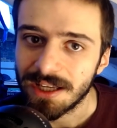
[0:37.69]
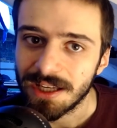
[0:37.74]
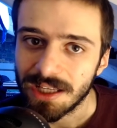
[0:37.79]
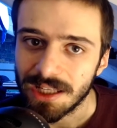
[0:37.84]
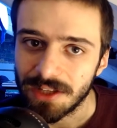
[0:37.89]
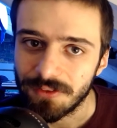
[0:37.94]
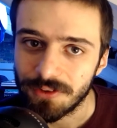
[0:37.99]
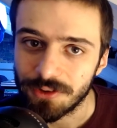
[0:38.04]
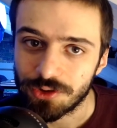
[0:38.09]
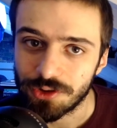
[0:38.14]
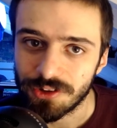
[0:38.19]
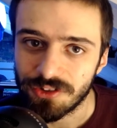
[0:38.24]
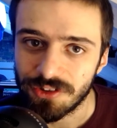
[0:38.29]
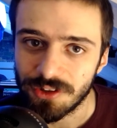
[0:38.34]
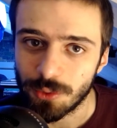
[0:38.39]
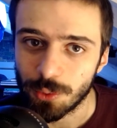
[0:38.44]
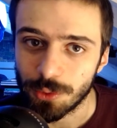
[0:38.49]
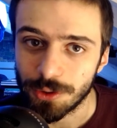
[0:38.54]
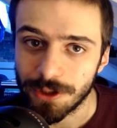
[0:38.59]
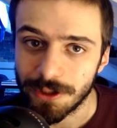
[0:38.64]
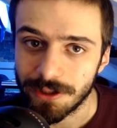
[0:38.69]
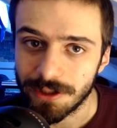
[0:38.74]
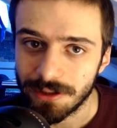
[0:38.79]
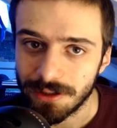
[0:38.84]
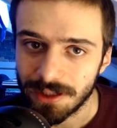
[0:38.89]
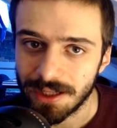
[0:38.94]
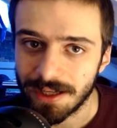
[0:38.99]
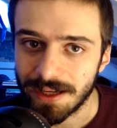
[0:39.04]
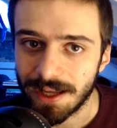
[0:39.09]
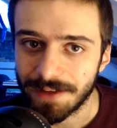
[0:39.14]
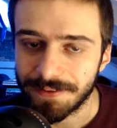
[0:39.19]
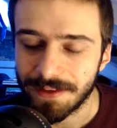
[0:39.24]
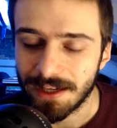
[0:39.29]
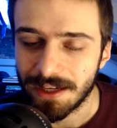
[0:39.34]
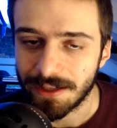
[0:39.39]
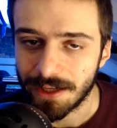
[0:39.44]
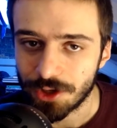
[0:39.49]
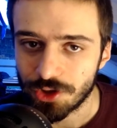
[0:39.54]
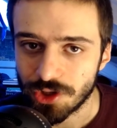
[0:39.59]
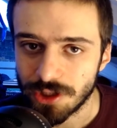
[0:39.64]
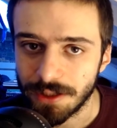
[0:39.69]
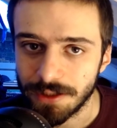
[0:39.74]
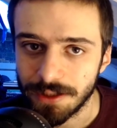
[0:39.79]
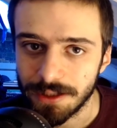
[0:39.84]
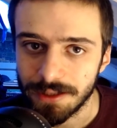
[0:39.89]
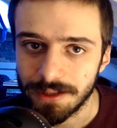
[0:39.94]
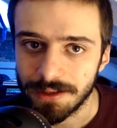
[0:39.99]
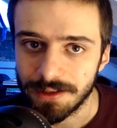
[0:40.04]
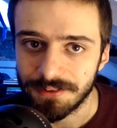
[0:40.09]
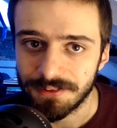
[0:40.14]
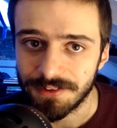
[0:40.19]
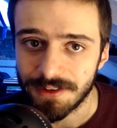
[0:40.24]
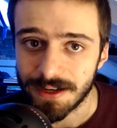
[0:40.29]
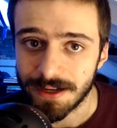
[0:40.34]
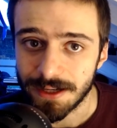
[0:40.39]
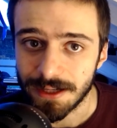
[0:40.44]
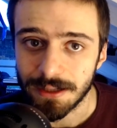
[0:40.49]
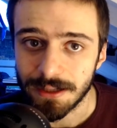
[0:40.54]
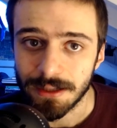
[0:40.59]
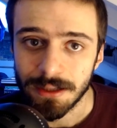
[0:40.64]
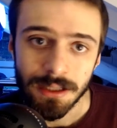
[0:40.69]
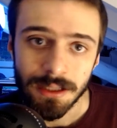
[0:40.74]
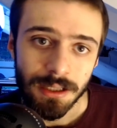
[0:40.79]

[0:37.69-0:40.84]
le vicissitudini legate alla nascita di Israele.